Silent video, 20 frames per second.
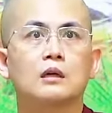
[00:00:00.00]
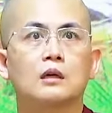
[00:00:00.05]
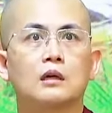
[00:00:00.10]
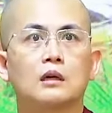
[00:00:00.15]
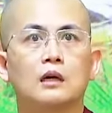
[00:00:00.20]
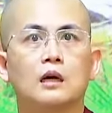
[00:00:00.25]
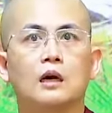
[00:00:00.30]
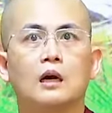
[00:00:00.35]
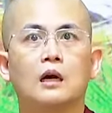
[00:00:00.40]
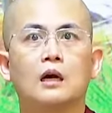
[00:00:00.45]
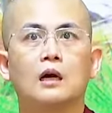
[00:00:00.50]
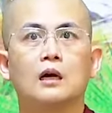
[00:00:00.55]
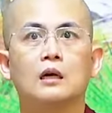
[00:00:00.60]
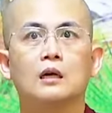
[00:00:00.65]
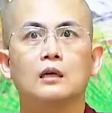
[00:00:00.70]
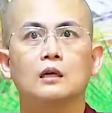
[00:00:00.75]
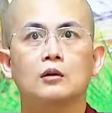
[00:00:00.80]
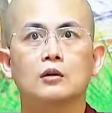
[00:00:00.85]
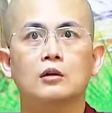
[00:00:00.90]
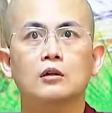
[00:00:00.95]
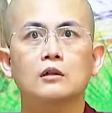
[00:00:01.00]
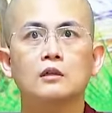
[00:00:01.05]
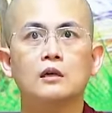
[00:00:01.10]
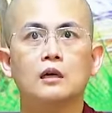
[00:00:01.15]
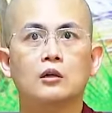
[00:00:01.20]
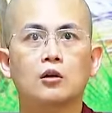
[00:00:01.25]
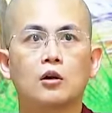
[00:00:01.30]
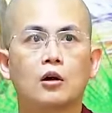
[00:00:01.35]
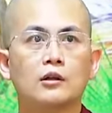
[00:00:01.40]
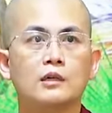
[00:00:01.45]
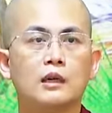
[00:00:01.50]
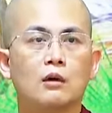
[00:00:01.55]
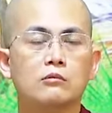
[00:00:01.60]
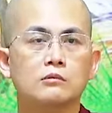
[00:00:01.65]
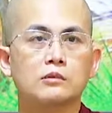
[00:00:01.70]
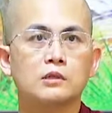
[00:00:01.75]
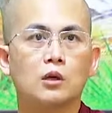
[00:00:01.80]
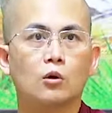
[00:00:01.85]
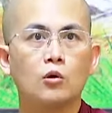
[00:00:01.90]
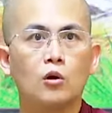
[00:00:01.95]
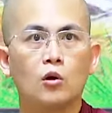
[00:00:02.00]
uh, cái người có lòng xấu